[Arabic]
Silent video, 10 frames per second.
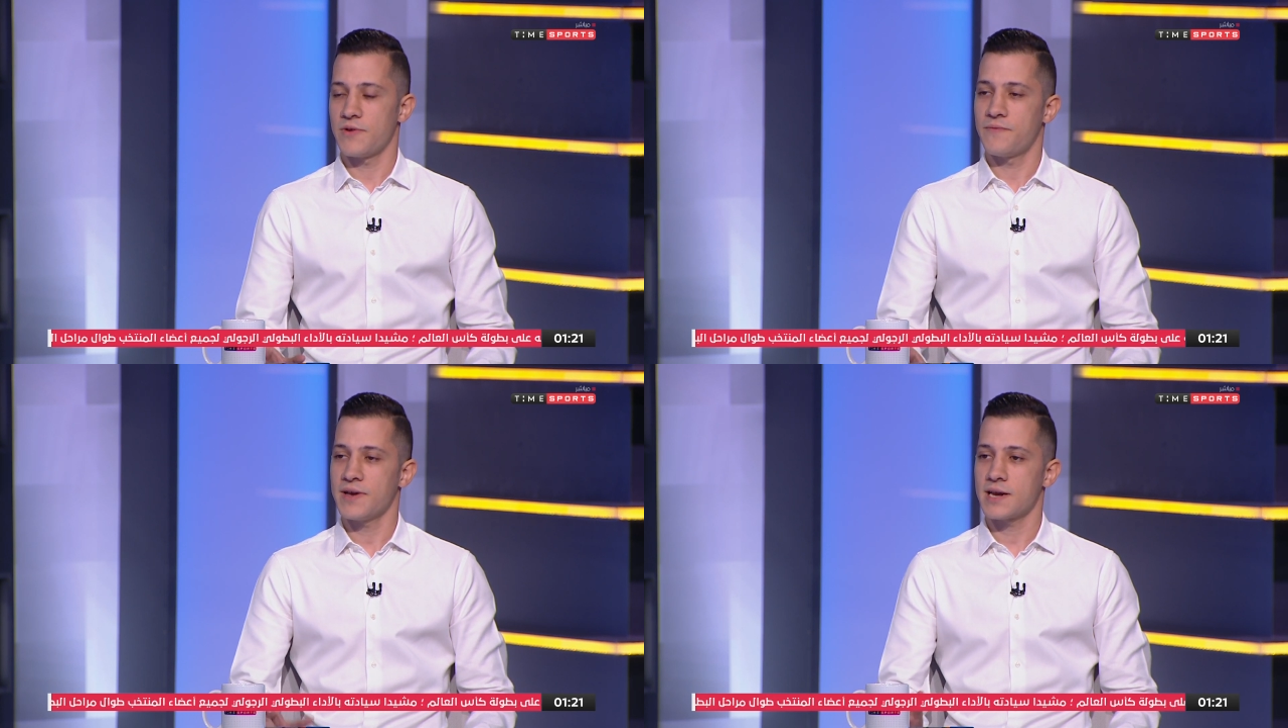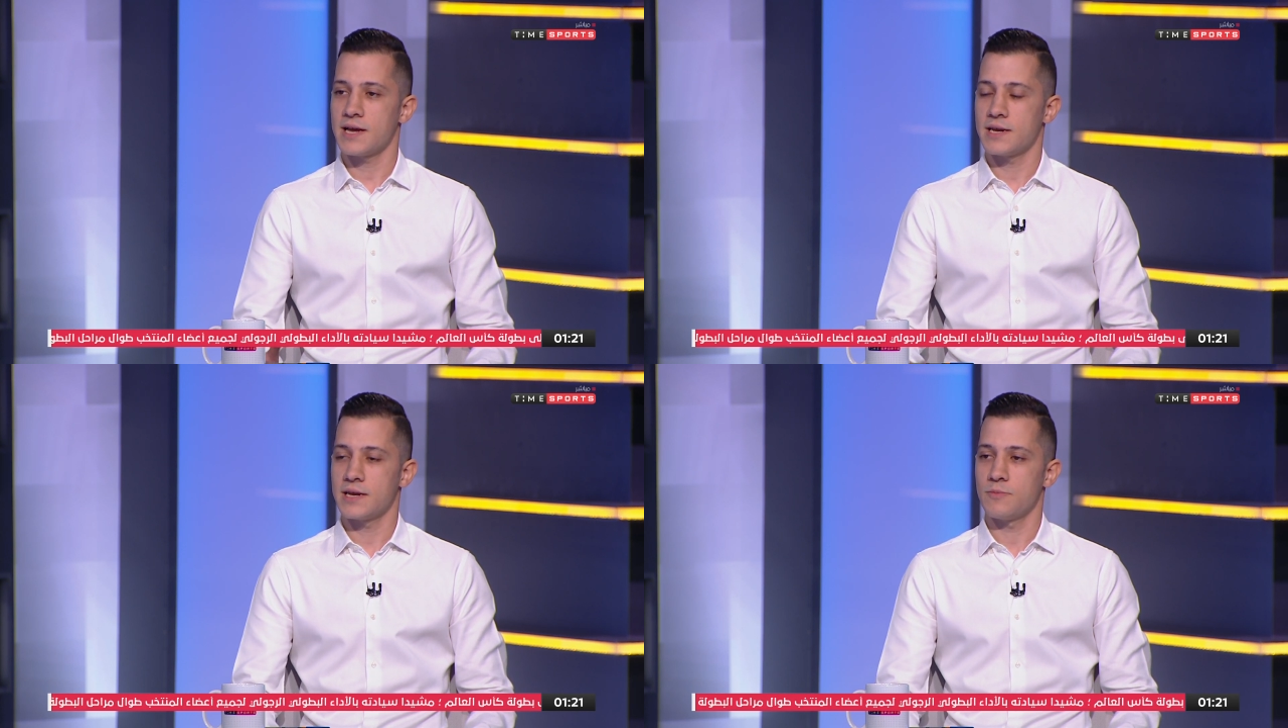الفكره
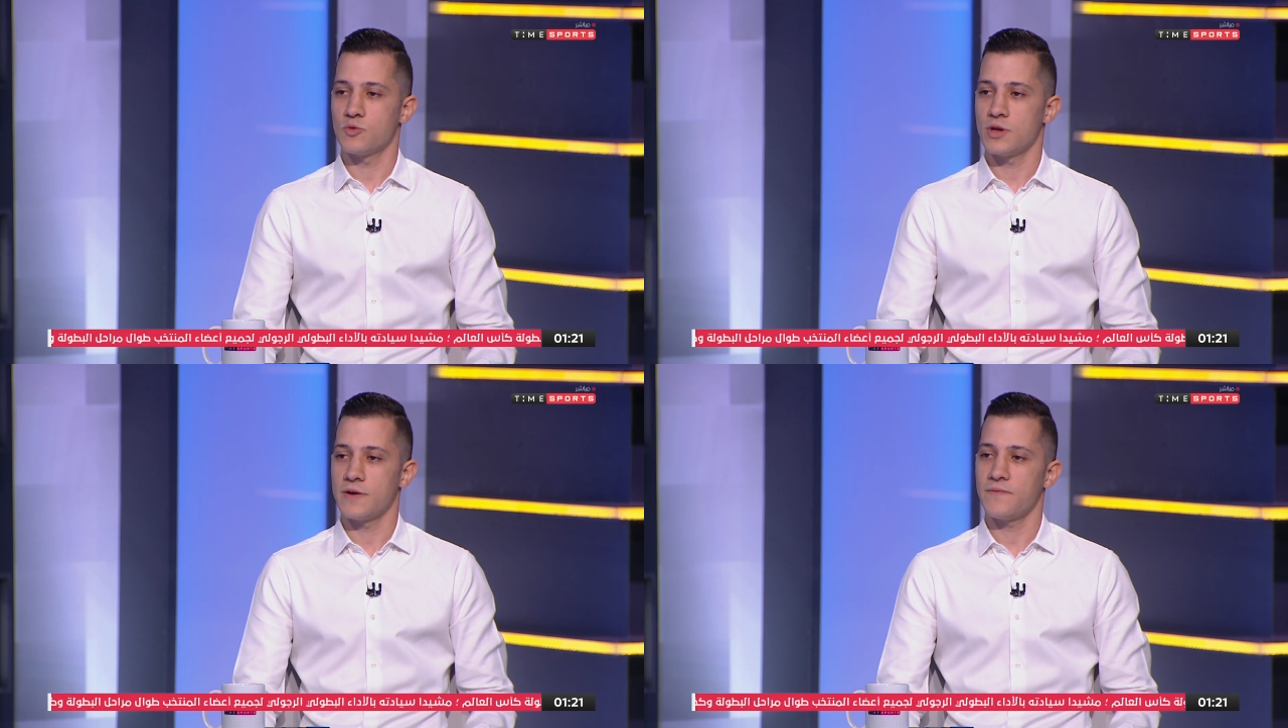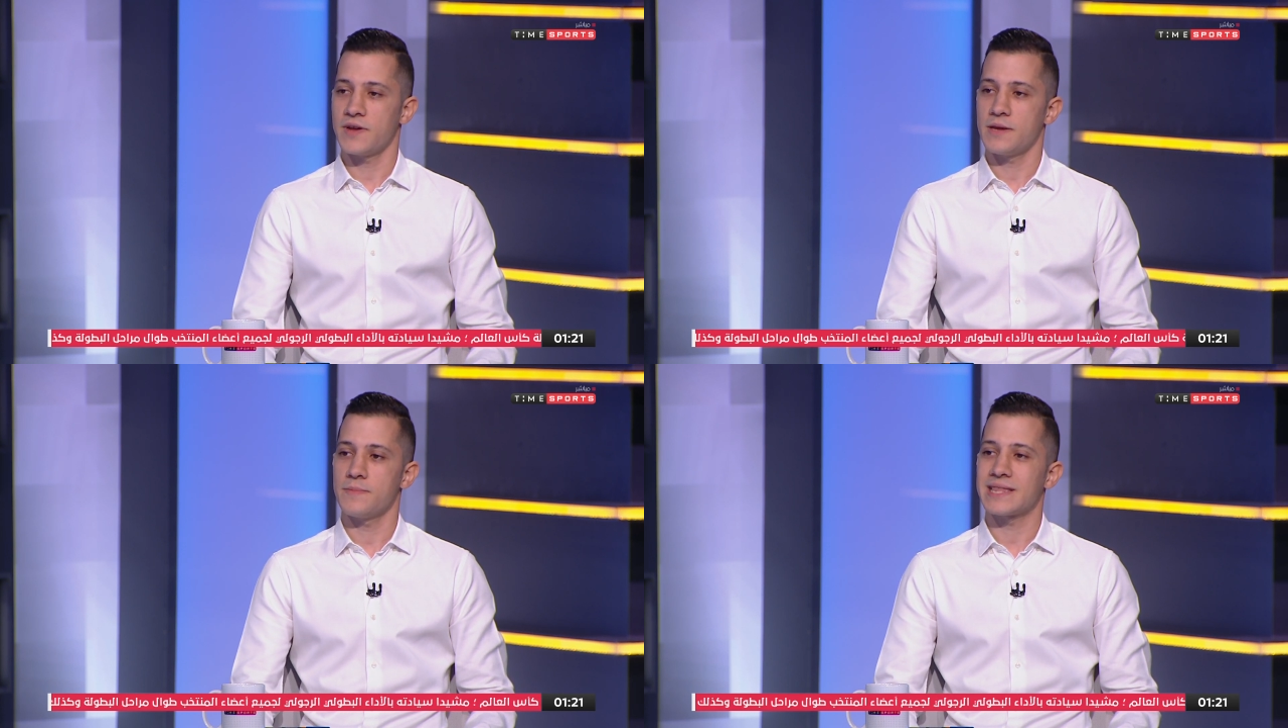ان المديرين
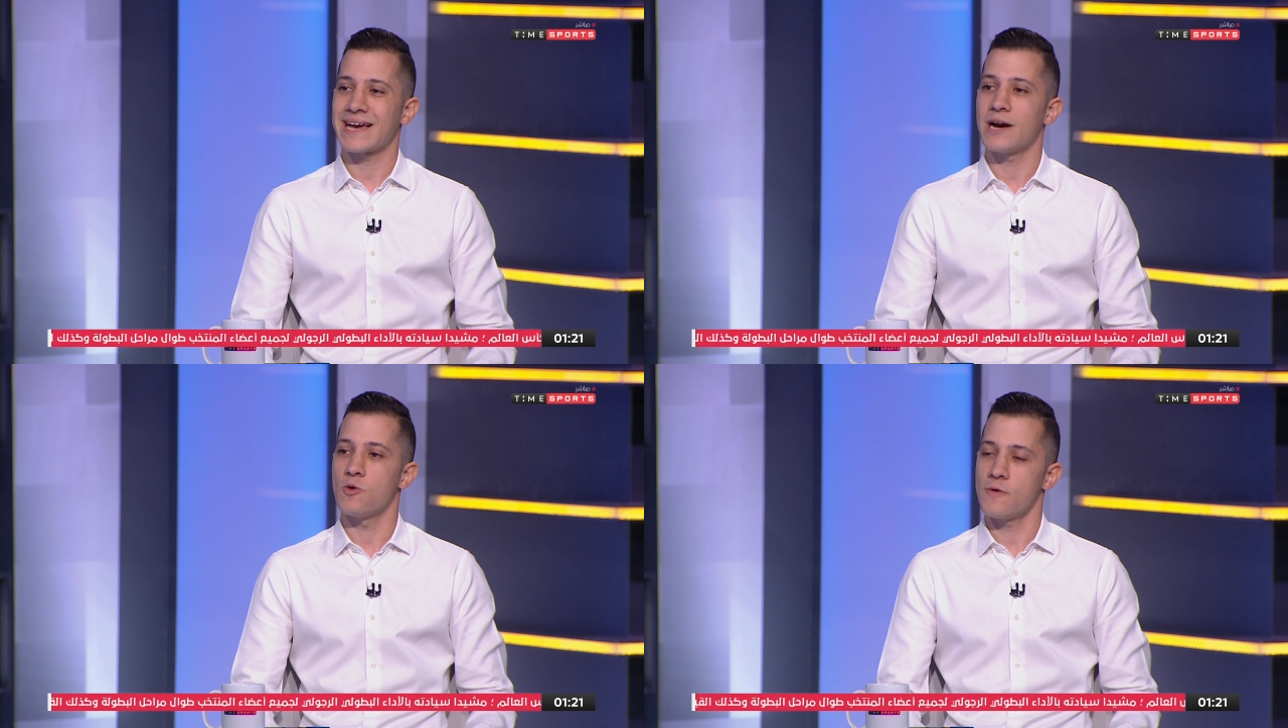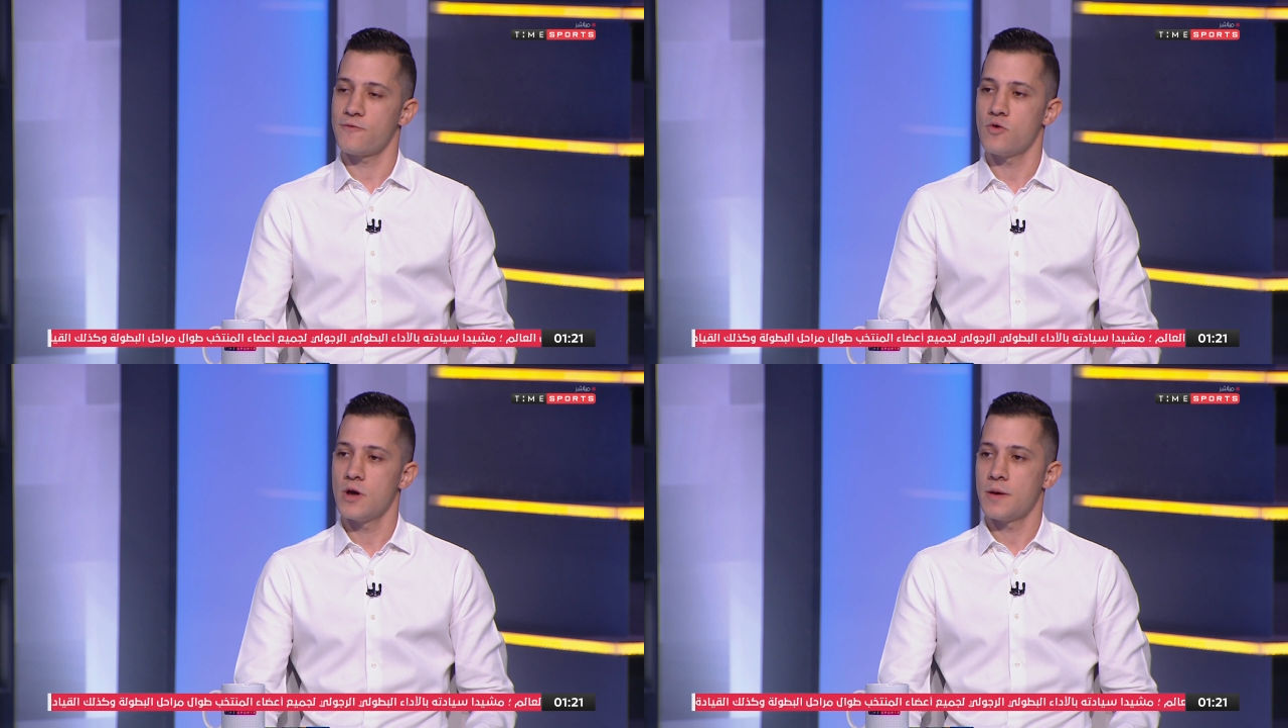الفنيين
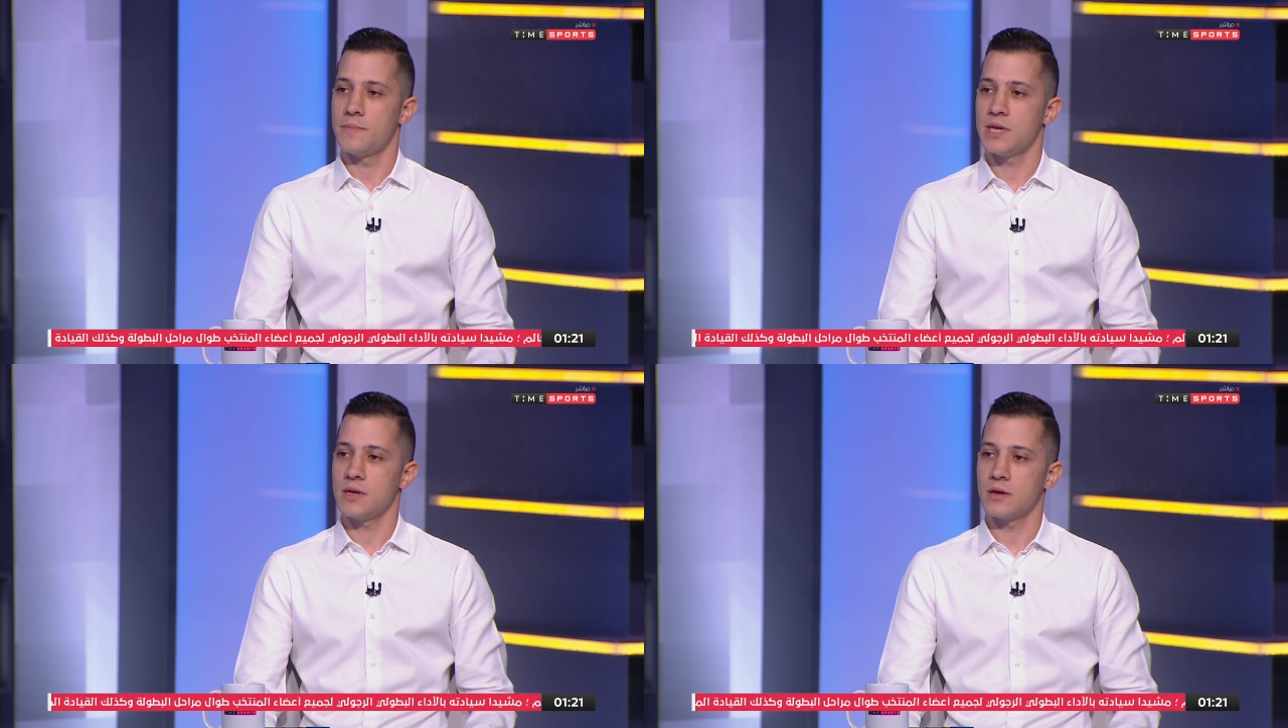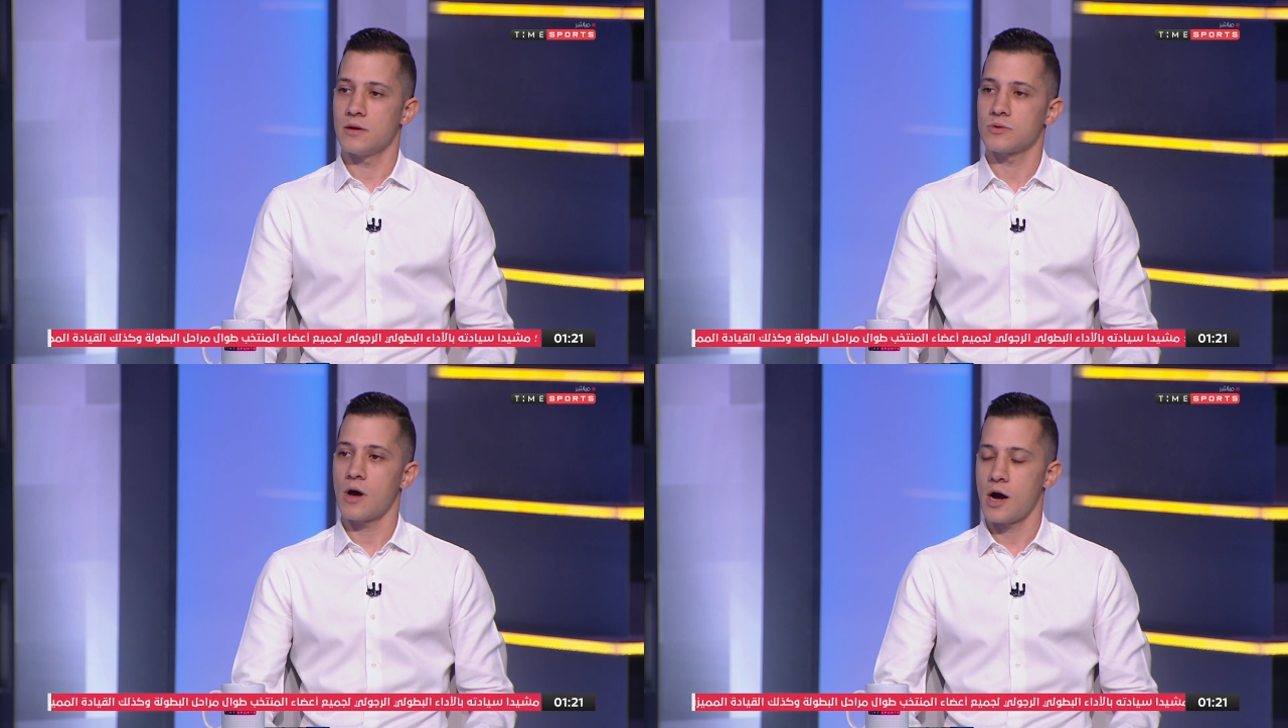بيتخوفوا من
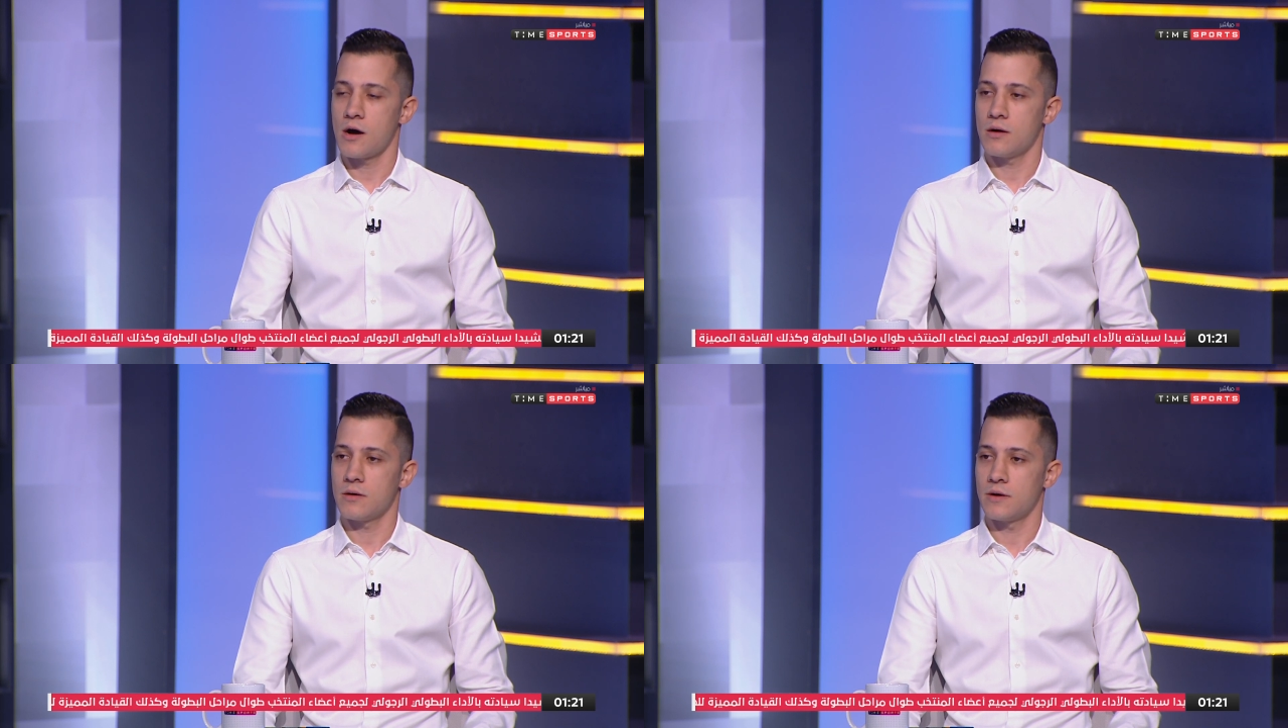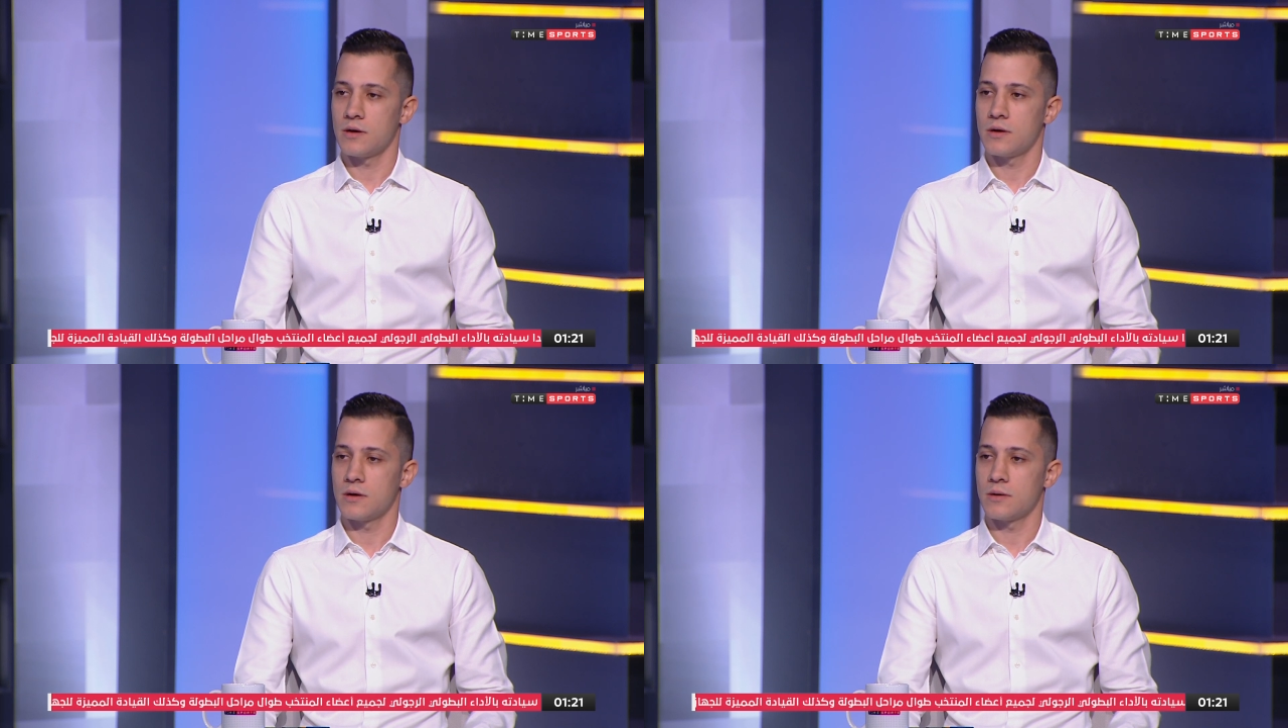الاطاحه
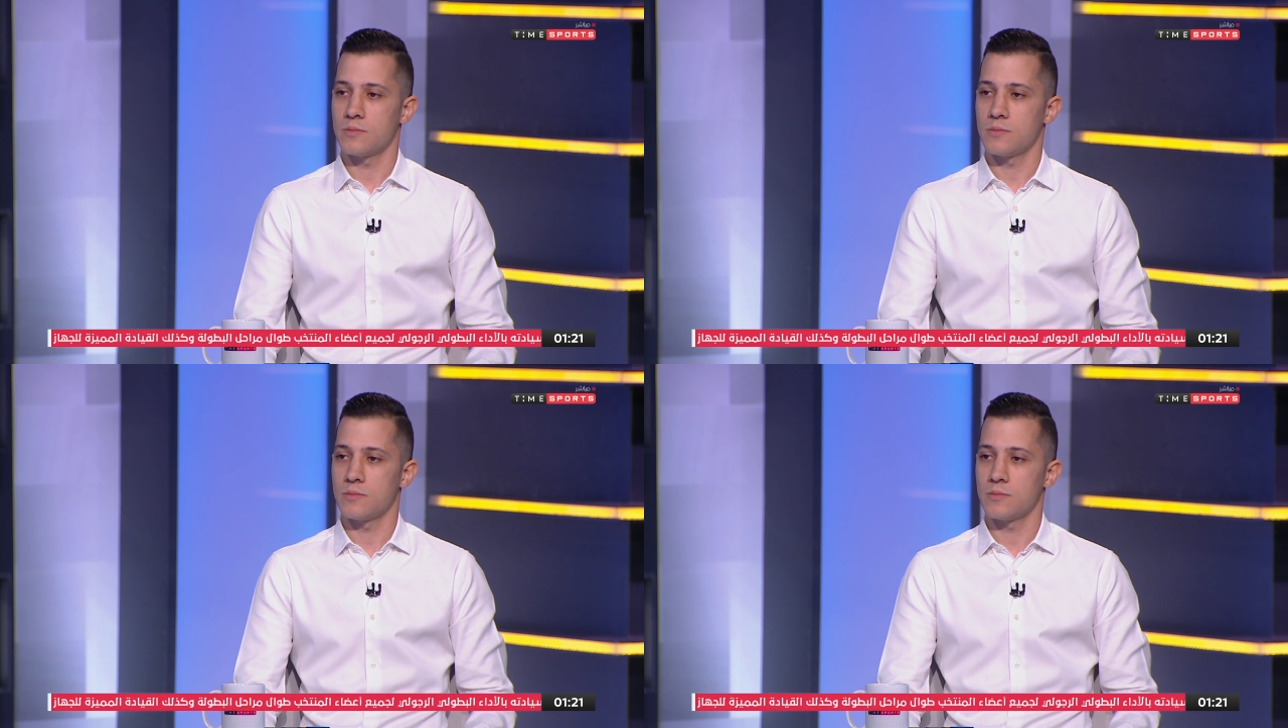آه،